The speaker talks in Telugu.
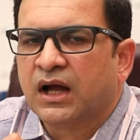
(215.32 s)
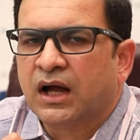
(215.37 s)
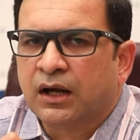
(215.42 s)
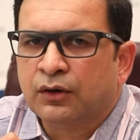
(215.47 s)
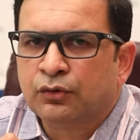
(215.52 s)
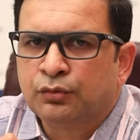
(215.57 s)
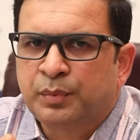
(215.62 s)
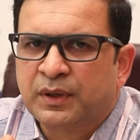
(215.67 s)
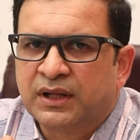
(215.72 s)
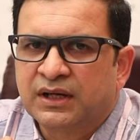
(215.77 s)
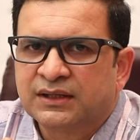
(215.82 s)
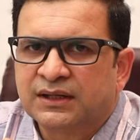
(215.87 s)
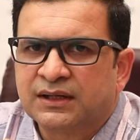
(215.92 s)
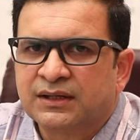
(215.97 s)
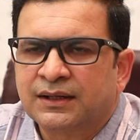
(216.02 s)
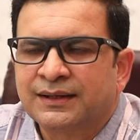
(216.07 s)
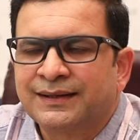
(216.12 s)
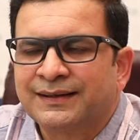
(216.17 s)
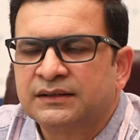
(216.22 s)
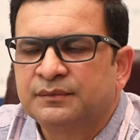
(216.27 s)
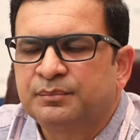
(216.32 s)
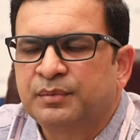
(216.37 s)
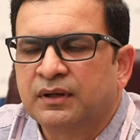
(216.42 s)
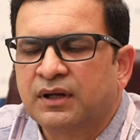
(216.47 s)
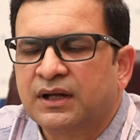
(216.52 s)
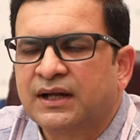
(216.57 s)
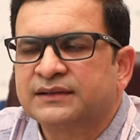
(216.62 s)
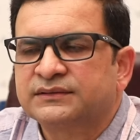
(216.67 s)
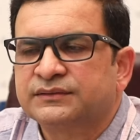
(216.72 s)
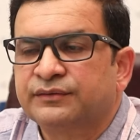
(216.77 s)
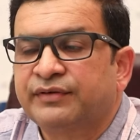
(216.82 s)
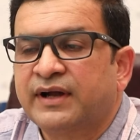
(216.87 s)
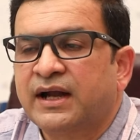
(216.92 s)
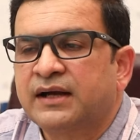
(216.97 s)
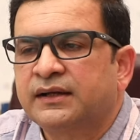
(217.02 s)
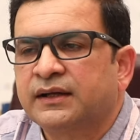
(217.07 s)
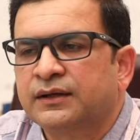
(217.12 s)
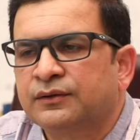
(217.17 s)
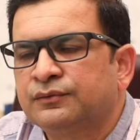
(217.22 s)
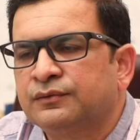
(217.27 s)
ఆవు పాలు కంటే గేదె పాలు కాస్త
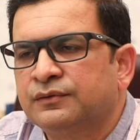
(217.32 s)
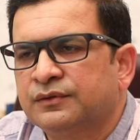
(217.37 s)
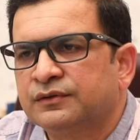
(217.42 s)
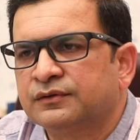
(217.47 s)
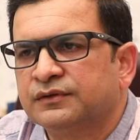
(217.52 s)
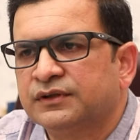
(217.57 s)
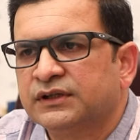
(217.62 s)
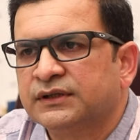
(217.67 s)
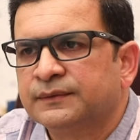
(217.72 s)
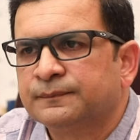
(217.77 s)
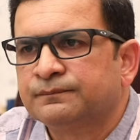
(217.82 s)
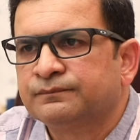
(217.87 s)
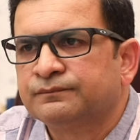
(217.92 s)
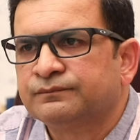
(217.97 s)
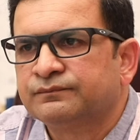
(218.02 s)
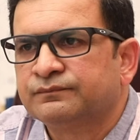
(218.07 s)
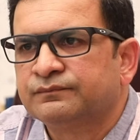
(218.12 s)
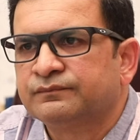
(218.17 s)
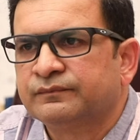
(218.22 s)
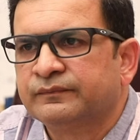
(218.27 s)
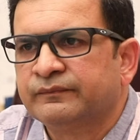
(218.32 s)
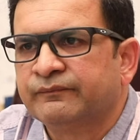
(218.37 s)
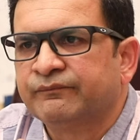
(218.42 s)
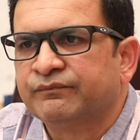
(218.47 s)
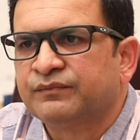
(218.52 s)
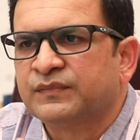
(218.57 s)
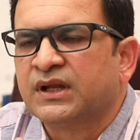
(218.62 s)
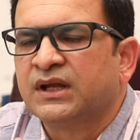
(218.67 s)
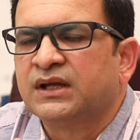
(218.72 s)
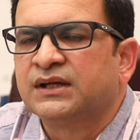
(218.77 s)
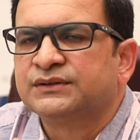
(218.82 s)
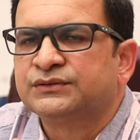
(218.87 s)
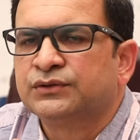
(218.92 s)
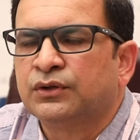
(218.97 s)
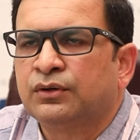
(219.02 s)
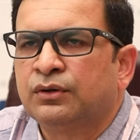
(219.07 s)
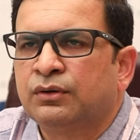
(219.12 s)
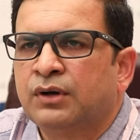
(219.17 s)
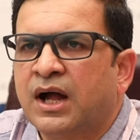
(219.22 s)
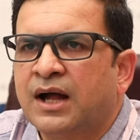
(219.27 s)
ఫ్యాట్ ఎక్కువ ఉంటుంది ఓకే సో
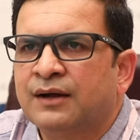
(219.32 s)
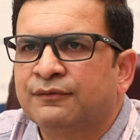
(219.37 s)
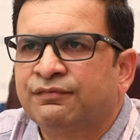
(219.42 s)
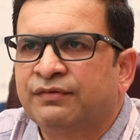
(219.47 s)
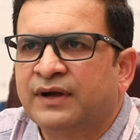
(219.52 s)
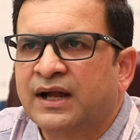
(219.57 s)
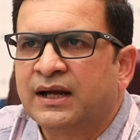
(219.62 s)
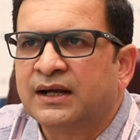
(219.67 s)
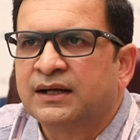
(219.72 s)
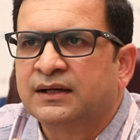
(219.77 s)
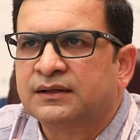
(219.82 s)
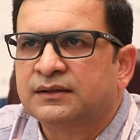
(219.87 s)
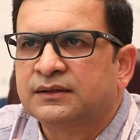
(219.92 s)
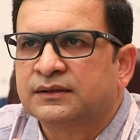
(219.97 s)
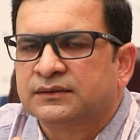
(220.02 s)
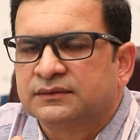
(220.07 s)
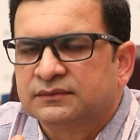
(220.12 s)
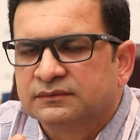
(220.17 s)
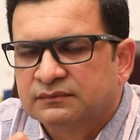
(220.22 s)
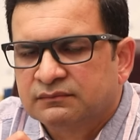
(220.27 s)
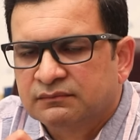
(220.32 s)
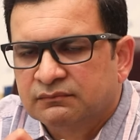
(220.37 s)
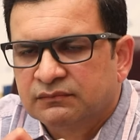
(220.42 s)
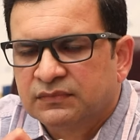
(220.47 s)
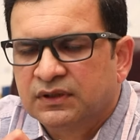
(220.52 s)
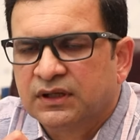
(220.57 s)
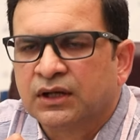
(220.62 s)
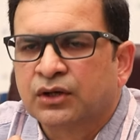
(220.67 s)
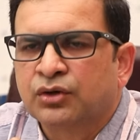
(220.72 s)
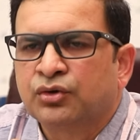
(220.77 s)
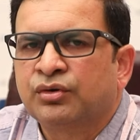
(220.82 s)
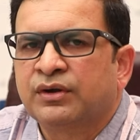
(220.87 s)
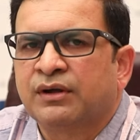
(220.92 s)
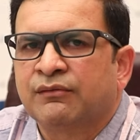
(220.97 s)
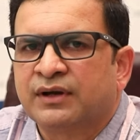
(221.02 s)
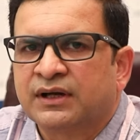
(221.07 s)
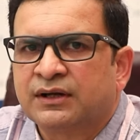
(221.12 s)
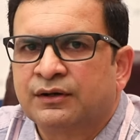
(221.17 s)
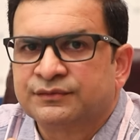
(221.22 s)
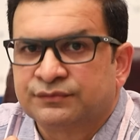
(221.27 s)
ఆ ఫ్యాట్ ఎక్కువ
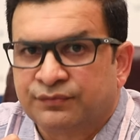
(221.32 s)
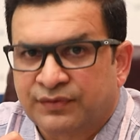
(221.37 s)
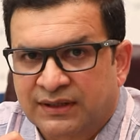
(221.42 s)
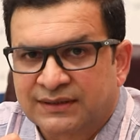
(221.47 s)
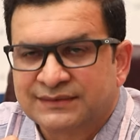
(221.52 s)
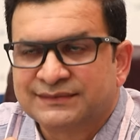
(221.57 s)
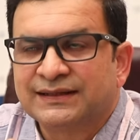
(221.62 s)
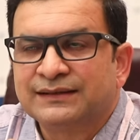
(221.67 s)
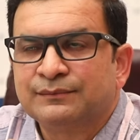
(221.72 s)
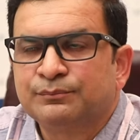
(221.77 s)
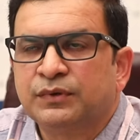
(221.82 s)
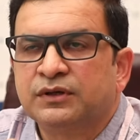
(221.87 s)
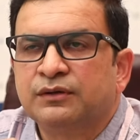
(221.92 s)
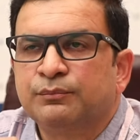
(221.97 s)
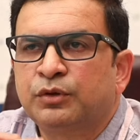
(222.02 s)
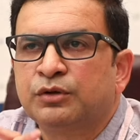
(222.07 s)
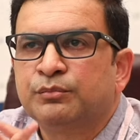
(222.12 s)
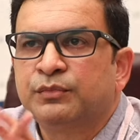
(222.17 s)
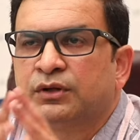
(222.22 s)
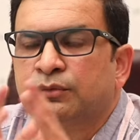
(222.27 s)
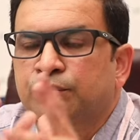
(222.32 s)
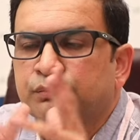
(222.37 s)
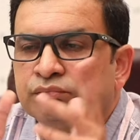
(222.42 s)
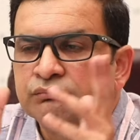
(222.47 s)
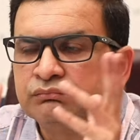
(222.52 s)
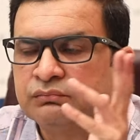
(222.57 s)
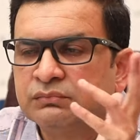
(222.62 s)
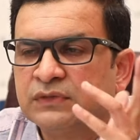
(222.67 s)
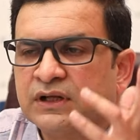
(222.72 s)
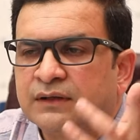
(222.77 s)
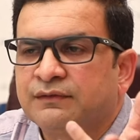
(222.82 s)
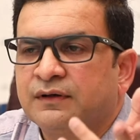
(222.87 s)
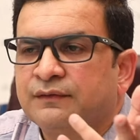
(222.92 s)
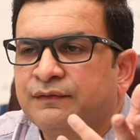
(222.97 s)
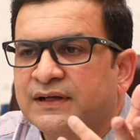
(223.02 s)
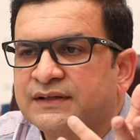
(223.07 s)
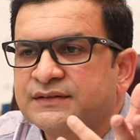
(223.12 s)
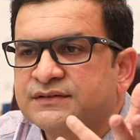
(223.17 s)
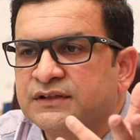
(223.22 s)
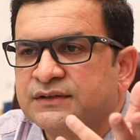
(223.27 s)
ఎవరికి ఫర్ ఎగ్జాంపుల్ ఇప్పుడు మీరు లిక్విడ్
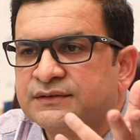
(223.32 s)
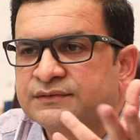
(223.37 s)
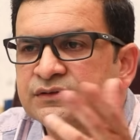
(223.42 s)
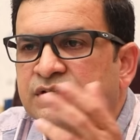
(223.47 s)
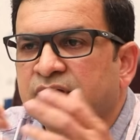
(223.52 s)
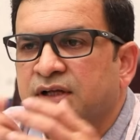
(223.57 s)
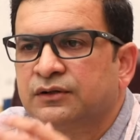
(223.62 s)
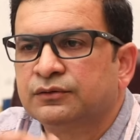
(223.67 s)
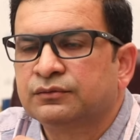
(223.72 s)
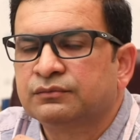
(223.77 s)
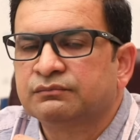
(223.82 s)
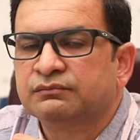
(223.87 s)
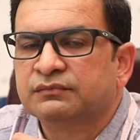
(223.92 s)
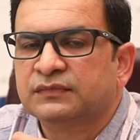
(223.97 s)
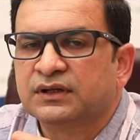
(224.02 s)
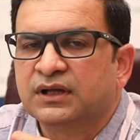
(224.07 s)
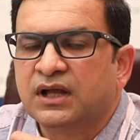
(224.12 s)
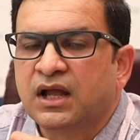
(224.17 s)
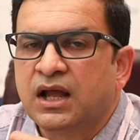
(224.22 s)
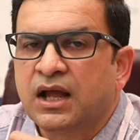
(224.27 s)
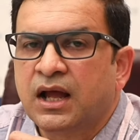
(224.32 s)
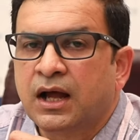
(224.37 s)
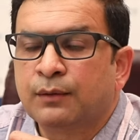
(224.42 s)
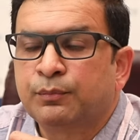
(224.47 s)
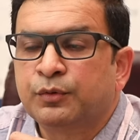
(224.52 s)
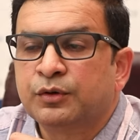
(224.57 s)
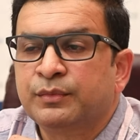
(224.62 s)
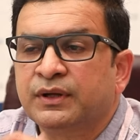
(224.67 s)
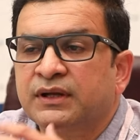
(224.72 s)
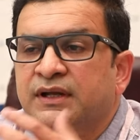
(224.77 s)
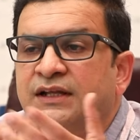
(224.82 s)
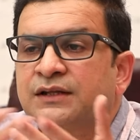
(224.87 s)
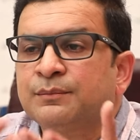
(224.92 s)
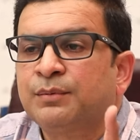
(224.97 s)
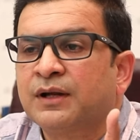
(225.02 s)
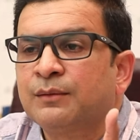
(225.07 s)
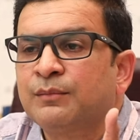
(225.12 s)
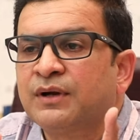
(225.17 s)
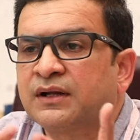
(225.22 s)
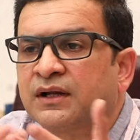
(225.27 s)
ఫాస్ట్ చేస్తున్నారు అప్పుడు మీకు గేదె
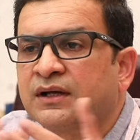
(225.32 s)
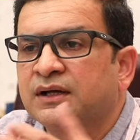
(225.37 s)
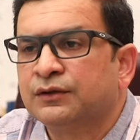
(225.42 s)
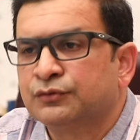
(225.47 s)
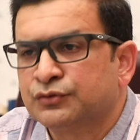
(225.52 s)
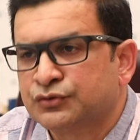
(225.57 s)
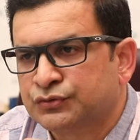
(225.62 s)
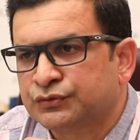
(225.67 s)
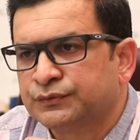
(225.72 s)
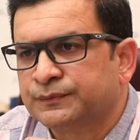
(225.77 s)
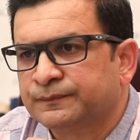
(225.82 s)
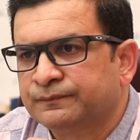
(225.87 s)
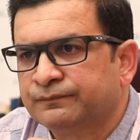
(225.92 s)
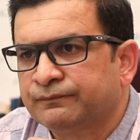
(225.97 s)
పాలు బెటర్ కావచ్చు